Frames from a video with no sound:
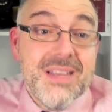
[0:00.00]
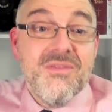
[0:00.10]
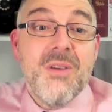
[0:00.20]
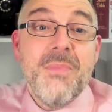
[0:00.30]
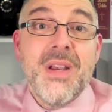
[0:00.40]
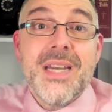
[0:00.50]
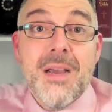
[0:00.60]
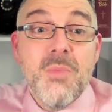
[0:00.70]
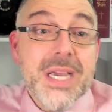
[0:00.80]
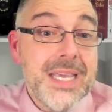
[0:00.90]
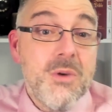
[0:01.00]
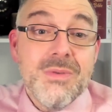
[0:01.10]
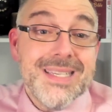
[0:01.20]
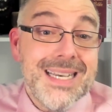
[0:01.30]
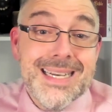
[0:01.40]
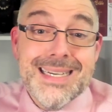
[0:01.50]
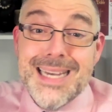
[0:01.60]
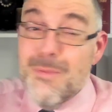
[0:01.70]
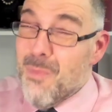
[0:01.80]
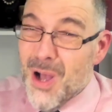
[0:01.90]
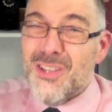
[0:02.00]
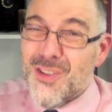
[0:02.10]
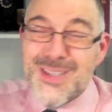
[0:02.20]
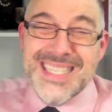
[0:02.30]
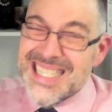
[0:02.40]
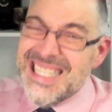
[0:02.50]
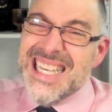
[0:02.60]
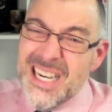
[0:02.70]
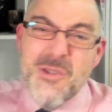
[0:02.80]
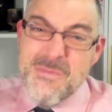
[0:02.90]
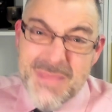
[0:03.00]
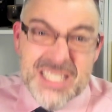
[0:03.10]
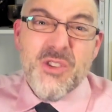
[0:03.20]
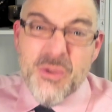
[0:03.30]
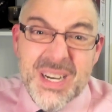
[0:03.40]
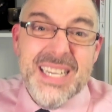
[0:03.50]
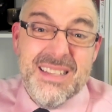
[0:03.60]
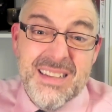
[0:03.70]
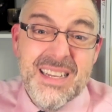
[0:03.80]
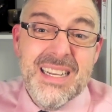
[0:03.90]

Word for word: développer un embryon sans l'apport de cellules masculines.